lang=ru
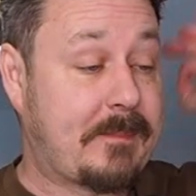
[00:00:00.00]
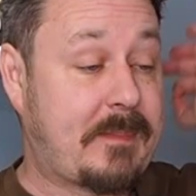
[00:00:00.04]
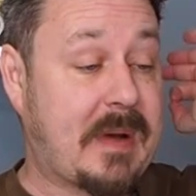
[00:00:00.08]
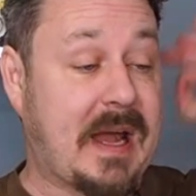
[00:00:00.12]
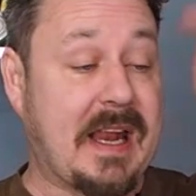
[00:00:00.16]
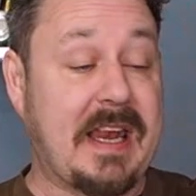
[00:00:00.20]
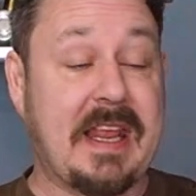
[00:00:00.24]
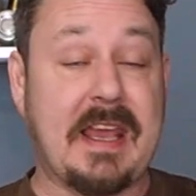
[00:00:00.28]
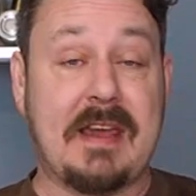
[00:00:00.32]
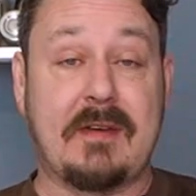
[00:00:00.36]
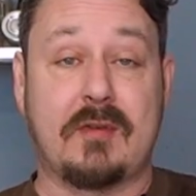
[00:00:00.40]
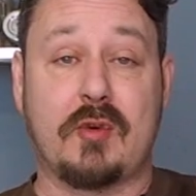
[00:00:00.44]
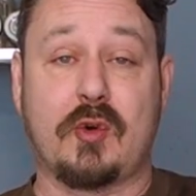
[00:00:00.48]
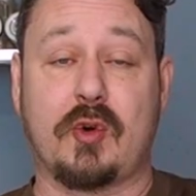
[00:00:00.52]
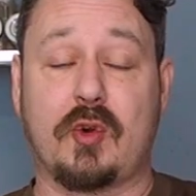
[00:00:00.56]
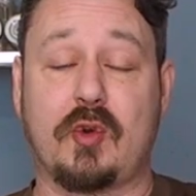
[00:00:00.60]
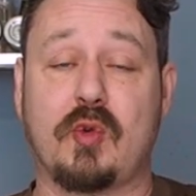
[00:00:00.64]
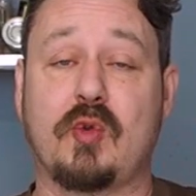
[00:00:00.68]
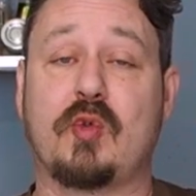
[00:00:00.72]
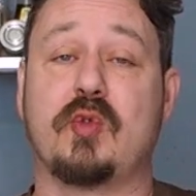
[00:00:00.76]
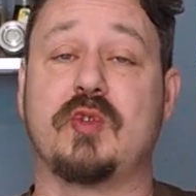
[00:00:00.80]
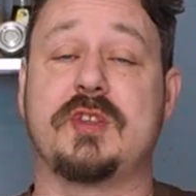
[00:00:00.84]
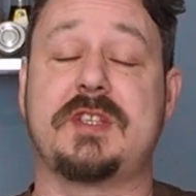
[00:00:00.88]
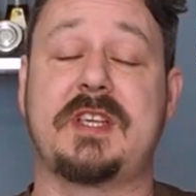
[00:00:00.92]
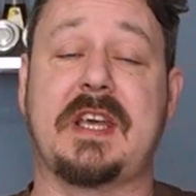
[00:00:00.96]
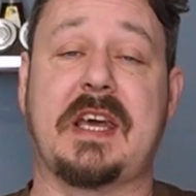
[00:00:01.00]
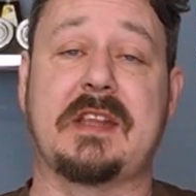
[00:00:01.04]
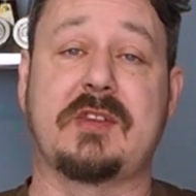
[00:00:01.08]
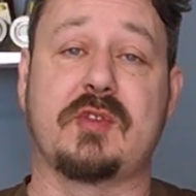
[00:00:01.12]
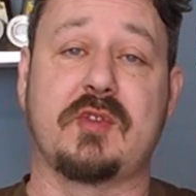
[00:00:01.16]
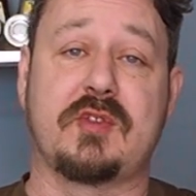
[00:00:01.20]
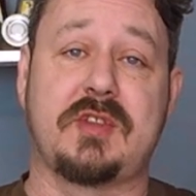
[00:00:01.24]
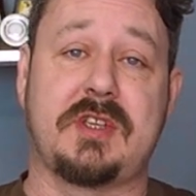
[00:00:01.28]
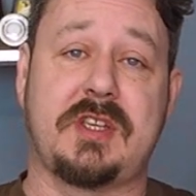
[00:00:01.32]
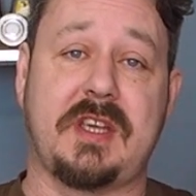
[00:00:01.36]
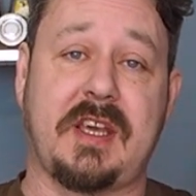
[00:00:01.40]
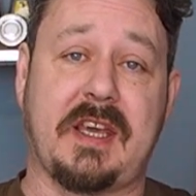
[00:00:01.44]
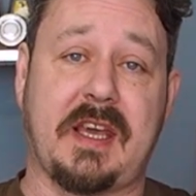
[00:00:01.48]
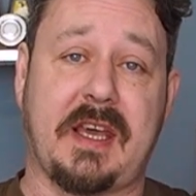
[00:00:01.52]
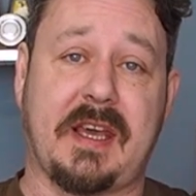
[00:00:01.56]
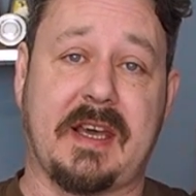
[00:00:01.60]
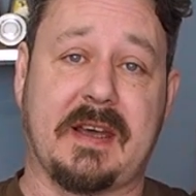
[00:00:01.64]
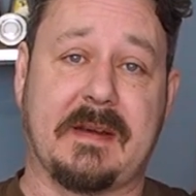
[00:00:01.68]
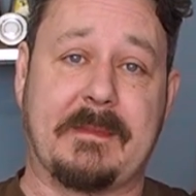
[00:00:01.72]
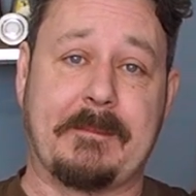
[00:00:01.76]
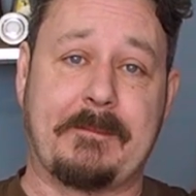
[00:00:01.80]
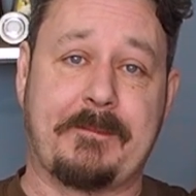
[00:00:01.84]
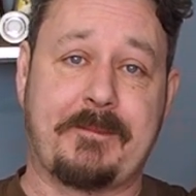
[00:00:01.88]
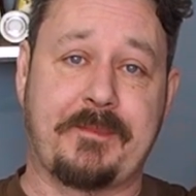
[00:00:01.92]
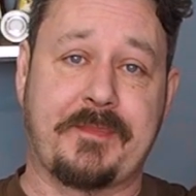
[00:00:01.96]
По левую руку сядут
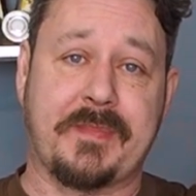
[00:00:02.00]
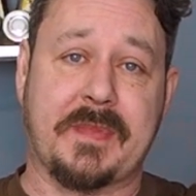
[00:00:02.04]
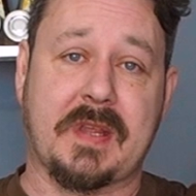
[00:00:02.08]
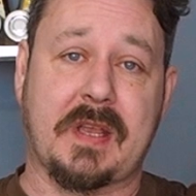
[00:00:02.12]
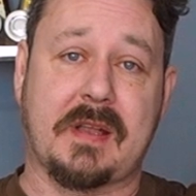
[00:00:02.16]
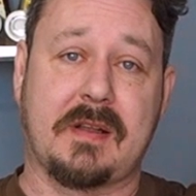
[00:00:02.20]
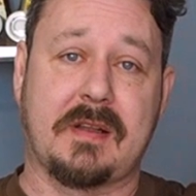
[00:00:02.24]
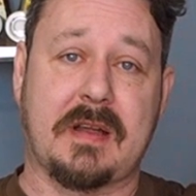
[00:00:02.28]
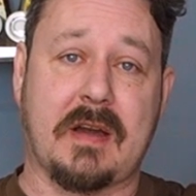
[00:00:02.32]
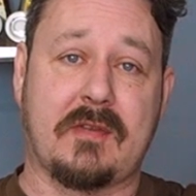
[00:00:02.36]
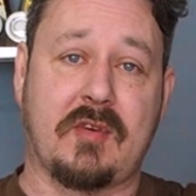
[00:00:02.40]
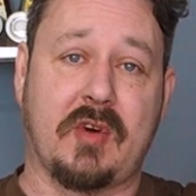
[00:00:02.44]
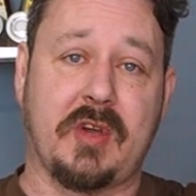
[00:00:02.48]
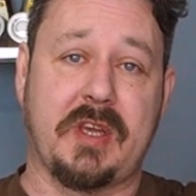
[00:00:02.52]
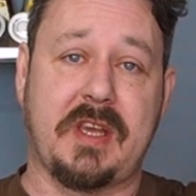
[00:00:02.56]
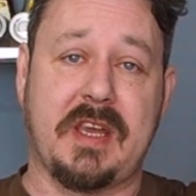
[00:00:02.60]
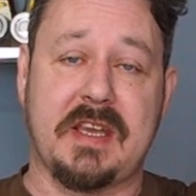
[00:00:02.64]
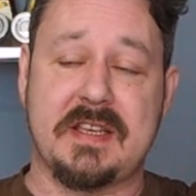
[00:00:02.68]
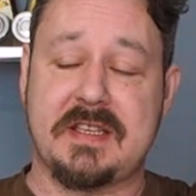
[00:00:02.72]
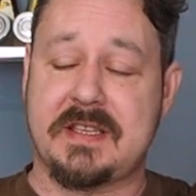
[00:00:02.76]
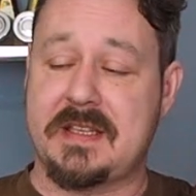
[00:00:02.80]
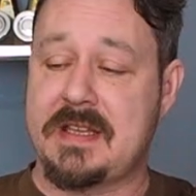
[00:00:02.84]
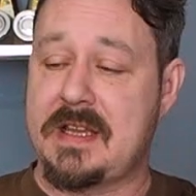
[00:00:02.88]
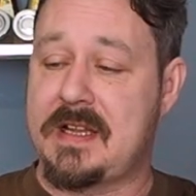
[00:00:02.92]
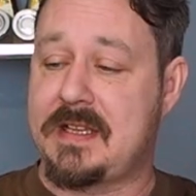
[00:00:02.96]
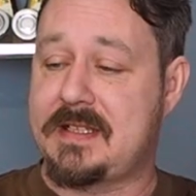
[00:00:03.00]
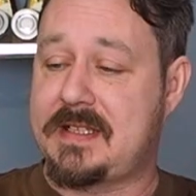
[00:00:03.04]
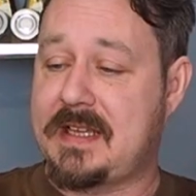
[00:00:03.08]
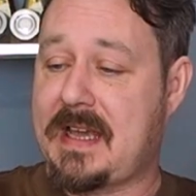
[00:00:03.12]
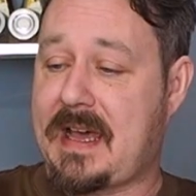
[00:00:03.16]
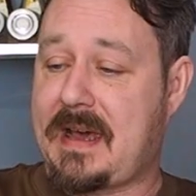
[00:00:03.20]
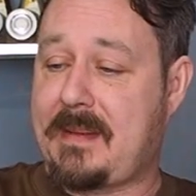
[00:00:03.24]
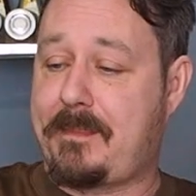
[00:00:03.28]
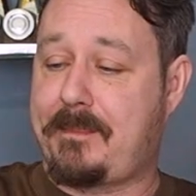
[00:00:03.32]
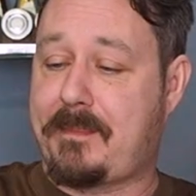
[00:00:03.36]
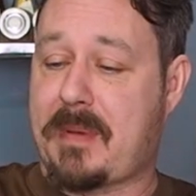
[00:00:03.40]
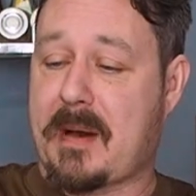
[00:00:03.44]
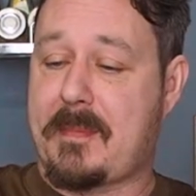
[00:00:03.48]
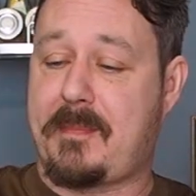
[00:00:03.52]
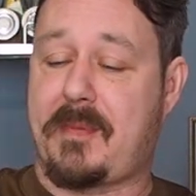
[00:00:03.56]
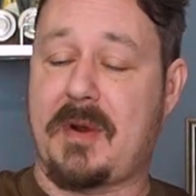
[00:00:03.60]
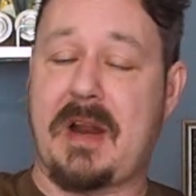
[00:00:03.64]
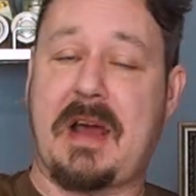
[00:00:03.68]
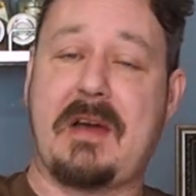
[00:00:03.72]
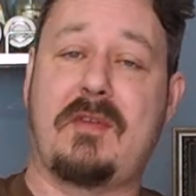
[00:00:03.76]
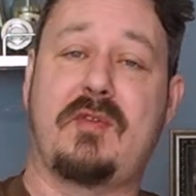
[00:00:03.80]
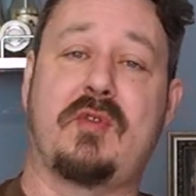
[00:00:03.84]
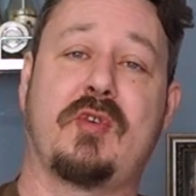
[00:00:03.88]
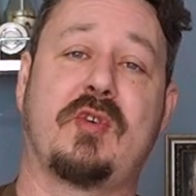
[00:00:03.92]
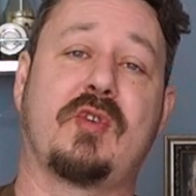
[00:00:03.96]
те, кого есть нельзя, по
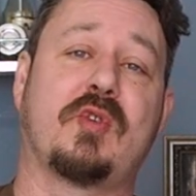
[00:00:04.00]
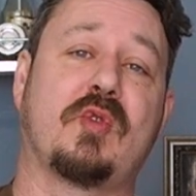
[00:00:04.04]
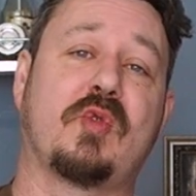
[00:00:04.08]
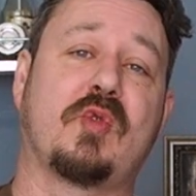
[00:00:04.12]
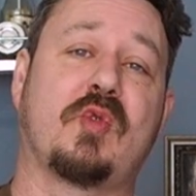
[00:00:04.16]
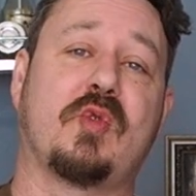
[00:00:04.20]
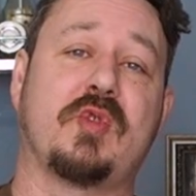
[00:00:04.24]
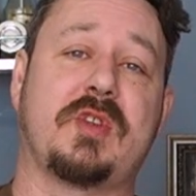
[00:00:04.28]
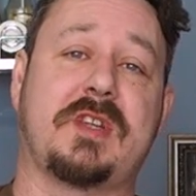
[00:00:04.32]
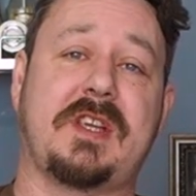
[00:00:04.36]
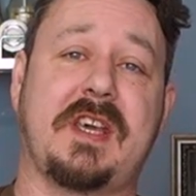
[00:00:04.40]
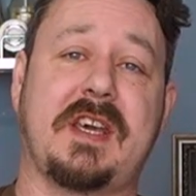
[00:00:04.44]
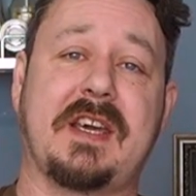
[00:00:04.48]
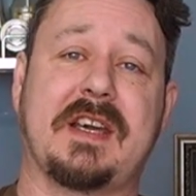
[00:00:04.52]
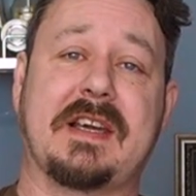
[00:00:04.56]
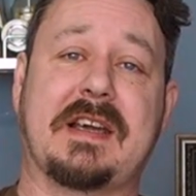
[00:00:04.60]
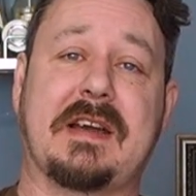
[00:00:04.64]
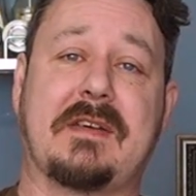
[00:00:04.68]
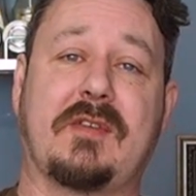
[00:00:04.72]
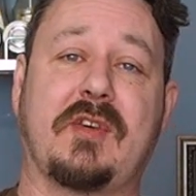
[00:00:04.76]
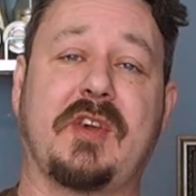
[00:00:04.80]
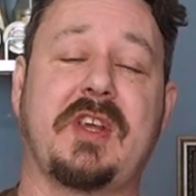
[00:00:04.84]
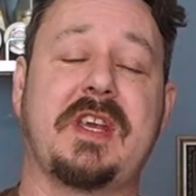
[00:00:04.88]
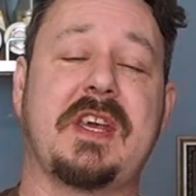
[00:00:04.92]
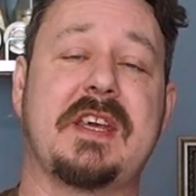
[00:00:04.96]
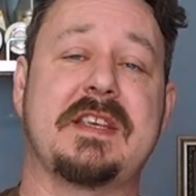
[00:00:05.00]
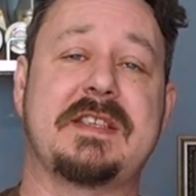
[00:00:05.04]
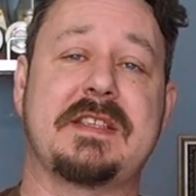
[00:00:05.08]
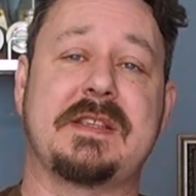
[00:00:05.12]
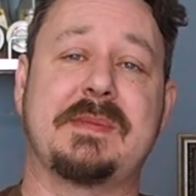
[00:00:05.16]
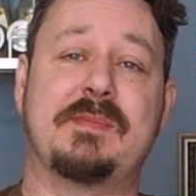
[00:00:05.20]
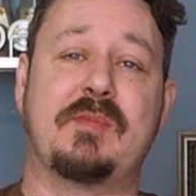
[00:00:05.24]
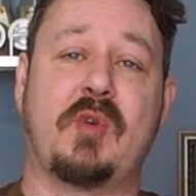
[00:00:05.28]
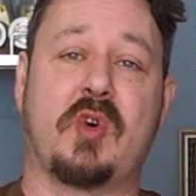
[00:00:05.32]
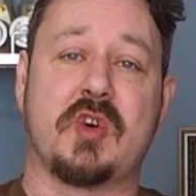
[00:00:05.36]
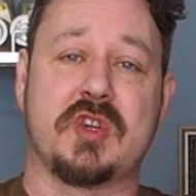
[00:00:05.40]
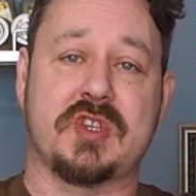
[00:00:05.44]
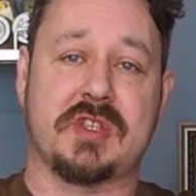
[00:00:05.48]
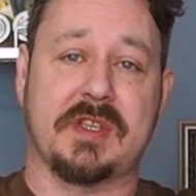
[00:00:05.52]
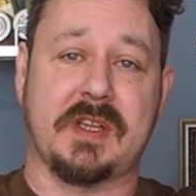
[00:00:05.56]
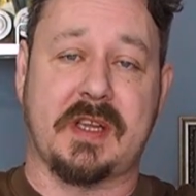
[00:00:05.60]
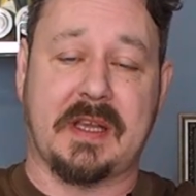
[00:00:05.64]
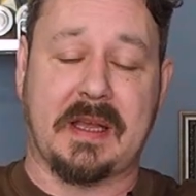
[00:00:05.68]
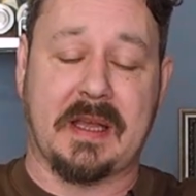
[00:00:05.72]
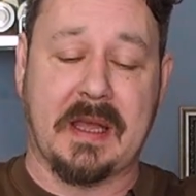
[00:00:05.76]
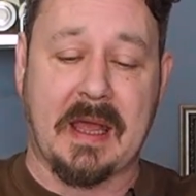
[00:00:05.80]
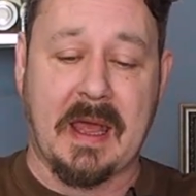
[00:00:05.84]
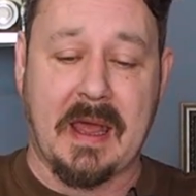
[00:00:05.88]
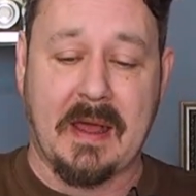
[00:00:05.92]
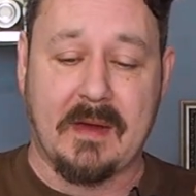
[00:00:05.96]
правую руку те, кого есть
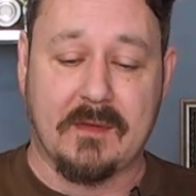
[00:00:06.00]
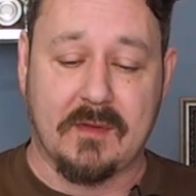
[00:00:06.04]
можно.